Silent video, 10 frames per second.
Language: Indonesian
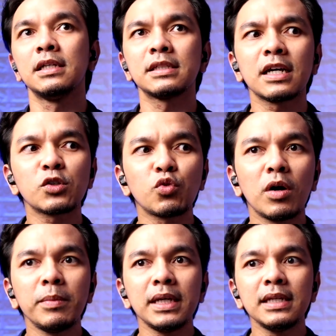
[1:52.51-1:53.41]
sang
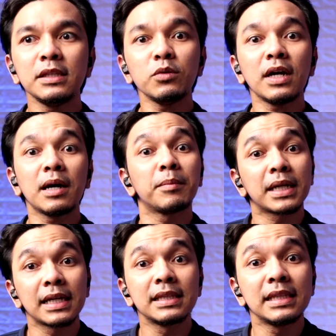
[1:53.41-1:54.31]
suami ini tuh nggak
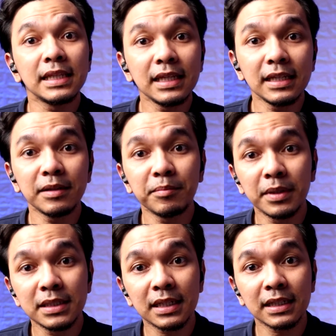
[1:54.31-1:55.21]
berhenti
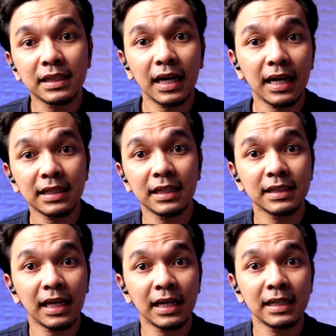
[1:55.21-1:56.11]
menceritakan
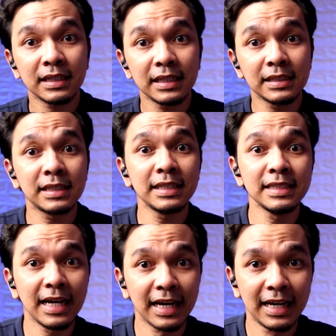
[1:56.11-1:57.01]
tentang
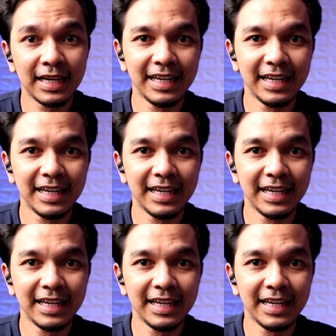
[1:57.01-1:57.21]
istrinya.